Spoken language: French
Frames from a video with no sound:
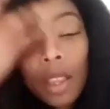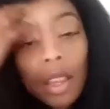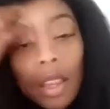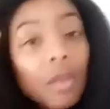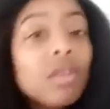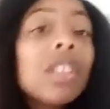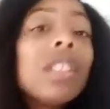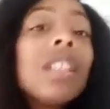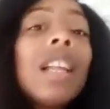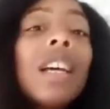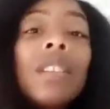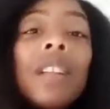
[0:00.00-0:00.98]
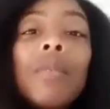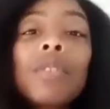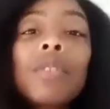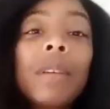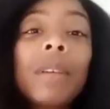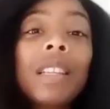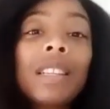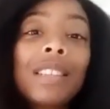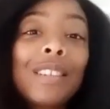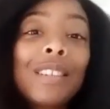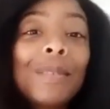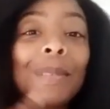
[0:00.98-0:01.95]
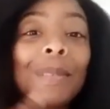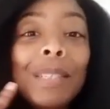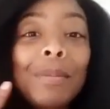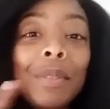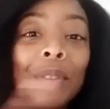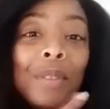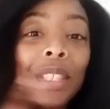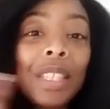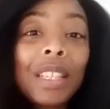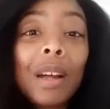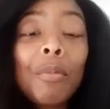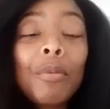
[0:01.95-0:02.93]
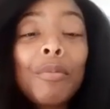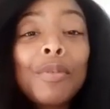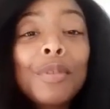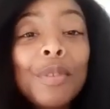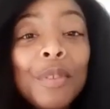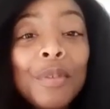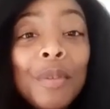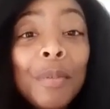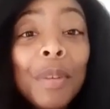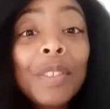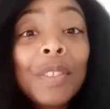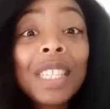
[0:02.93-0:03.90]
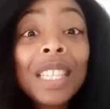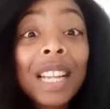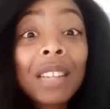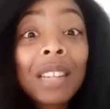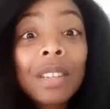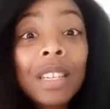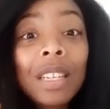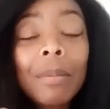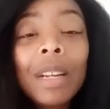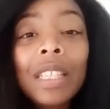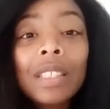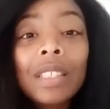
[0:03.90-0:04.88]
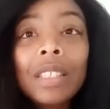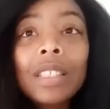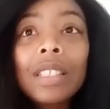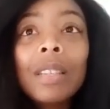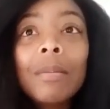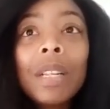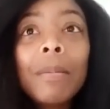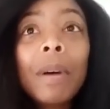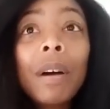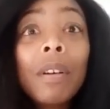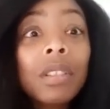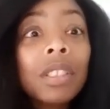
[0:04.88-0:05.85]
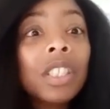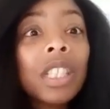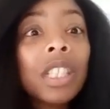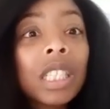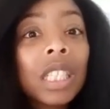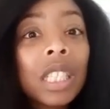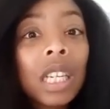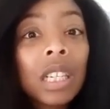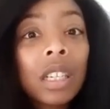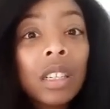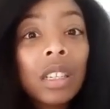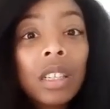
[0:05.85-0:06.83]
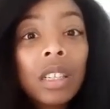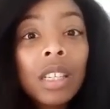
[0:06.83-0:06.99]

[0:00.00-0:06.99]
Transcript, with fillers: Et donc, j'étais la seule à montrer ma tête. Et c'est comme ça, je pense que j'étais un peu plus connue parce que j'étais la seule répan Les gens disaient, mais les parents, quand ils cherchaient quelqu'un,